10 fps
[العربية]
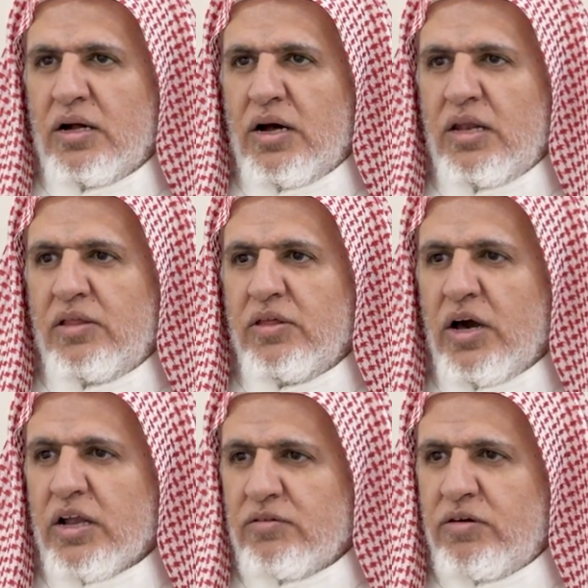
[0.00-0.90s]
الذي
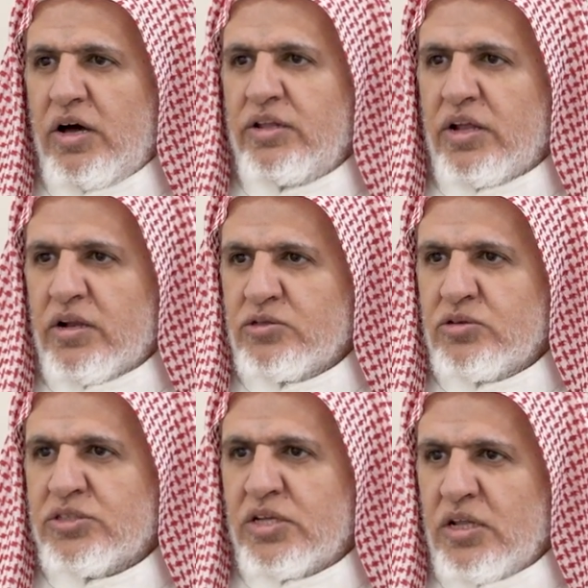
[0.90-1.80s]
عرف أن
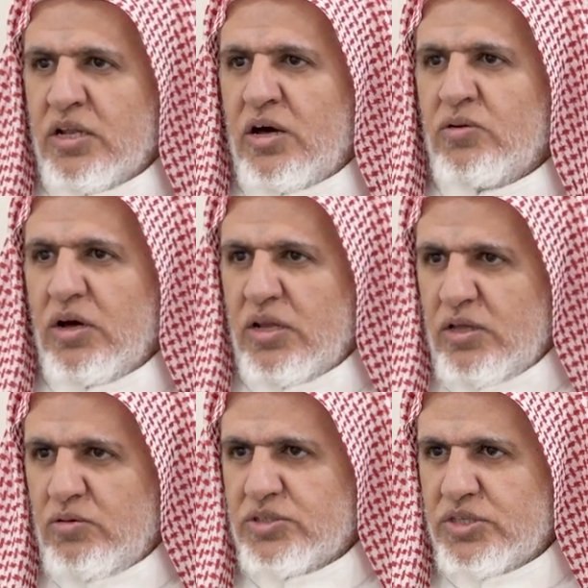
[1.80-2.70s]
الرسول صلى الله
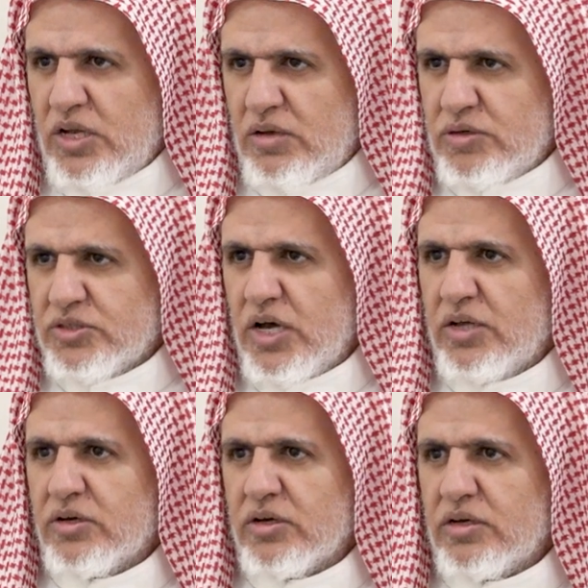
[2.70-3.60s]
عليه وسلم
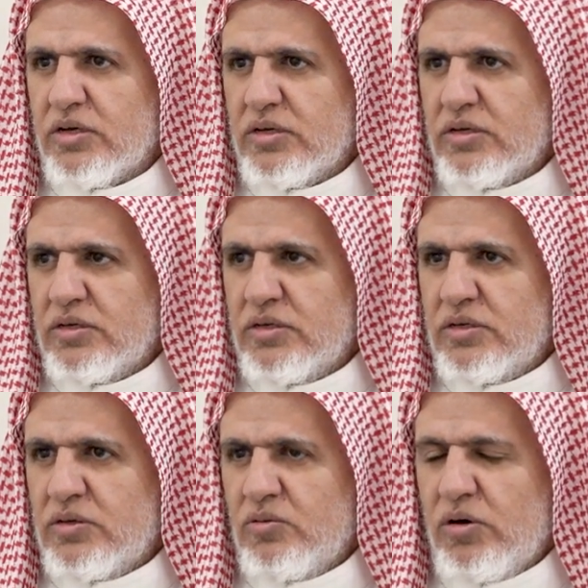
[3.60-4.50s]
صادق
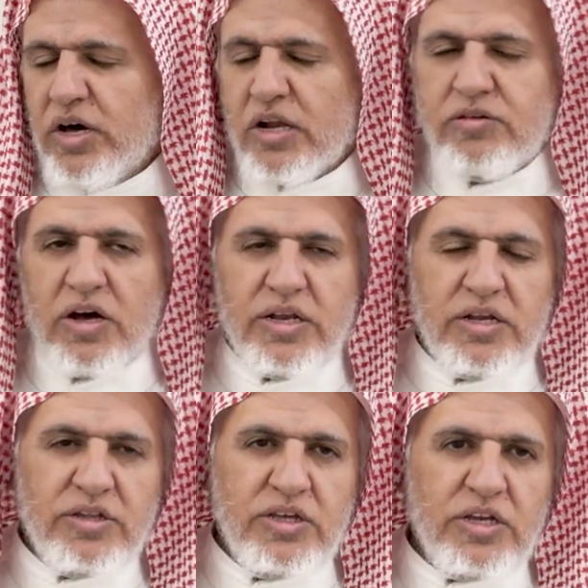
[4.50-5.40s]
وعرف
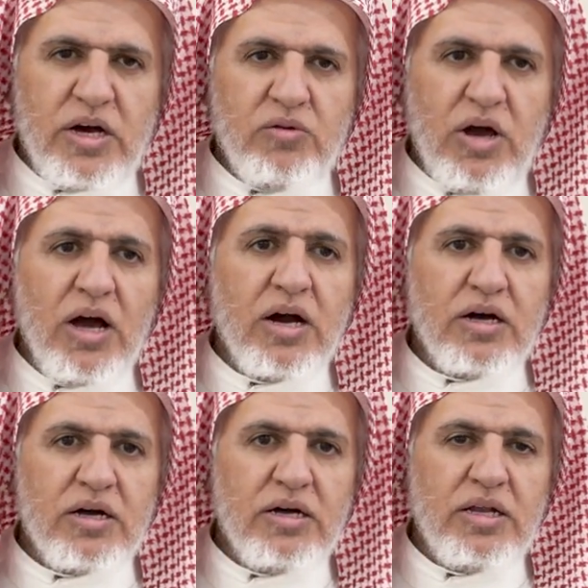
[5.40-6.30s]
أن دينه
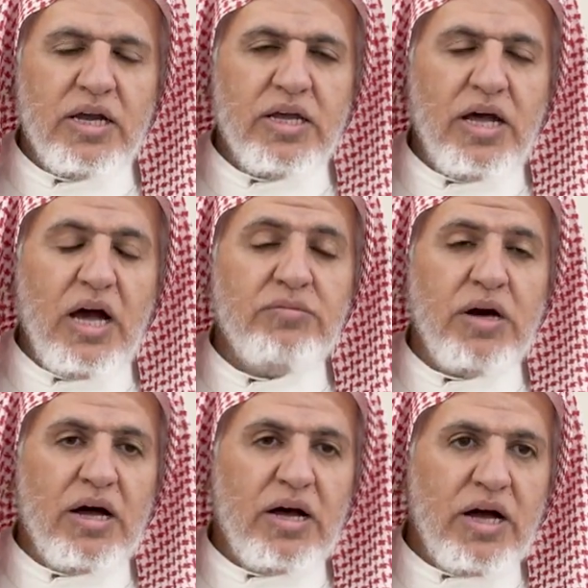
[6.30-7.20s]
حق لكن أبى
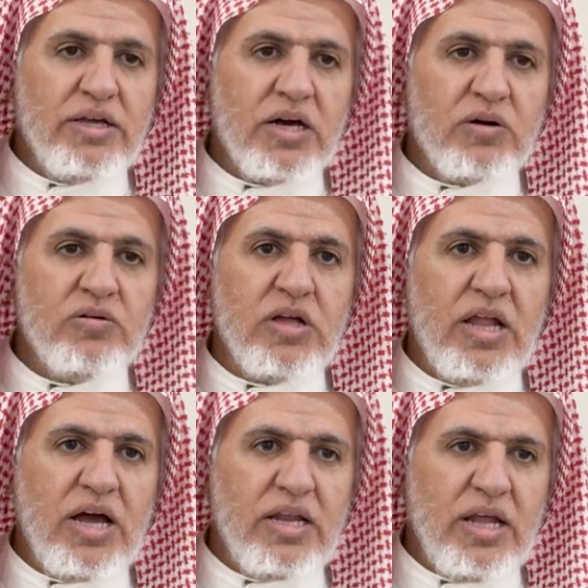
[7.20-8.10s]
أن يقول
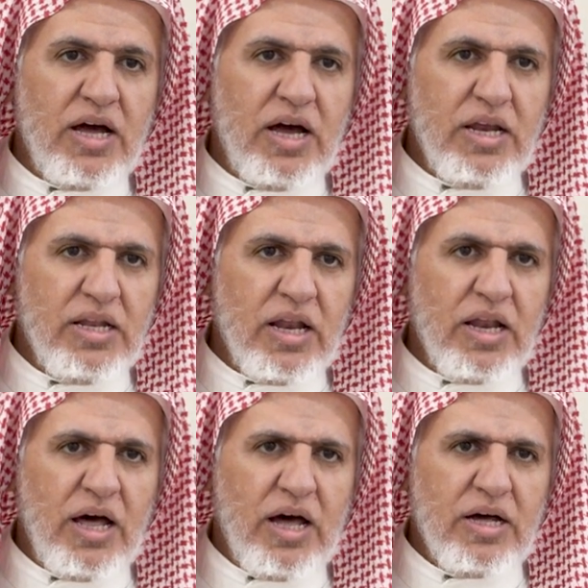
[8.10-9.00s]
لا إله إلا
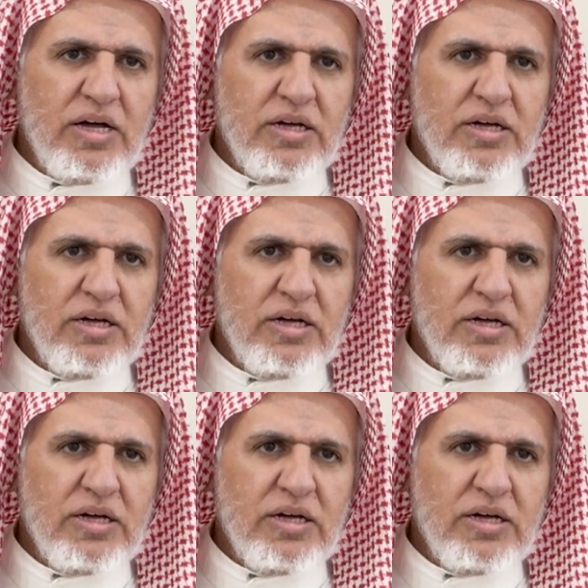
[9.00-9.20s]
الله